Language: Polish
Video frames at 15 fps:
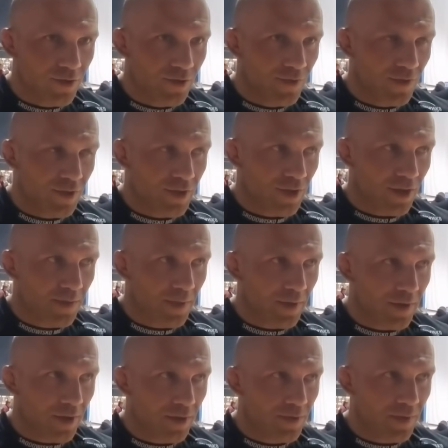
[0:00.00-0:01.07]
więc tak
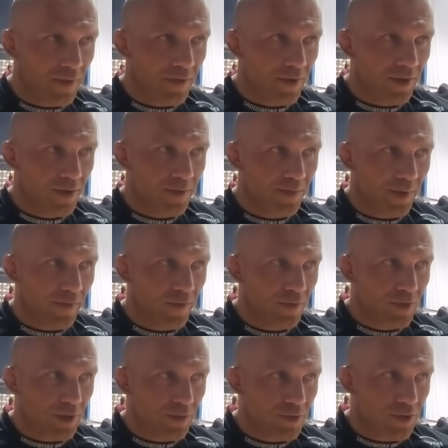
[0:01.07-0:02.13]
naprawdę
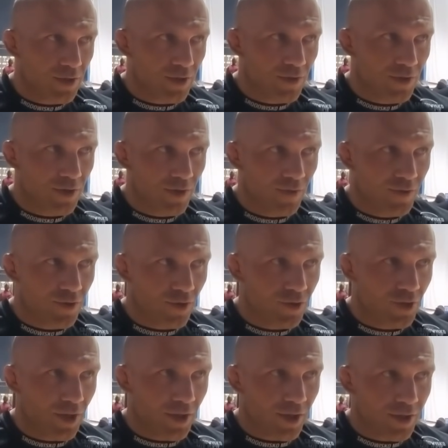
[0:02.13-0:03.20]
Paweł cały czas jest w
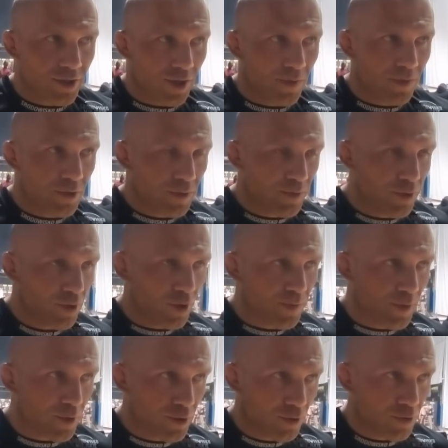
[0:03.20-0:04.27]
szczosie, ja teraz chciałbym, żeby on
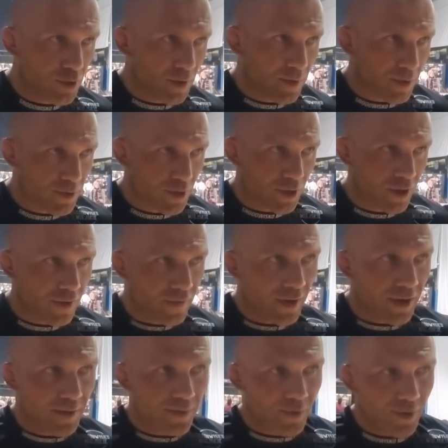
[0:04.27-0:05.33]
odpoczął, już nie brał żadnych
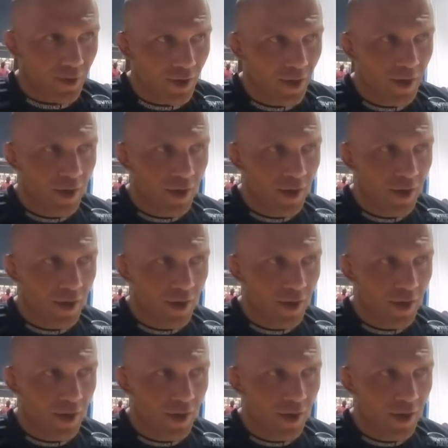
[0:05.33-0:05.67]
walk, bo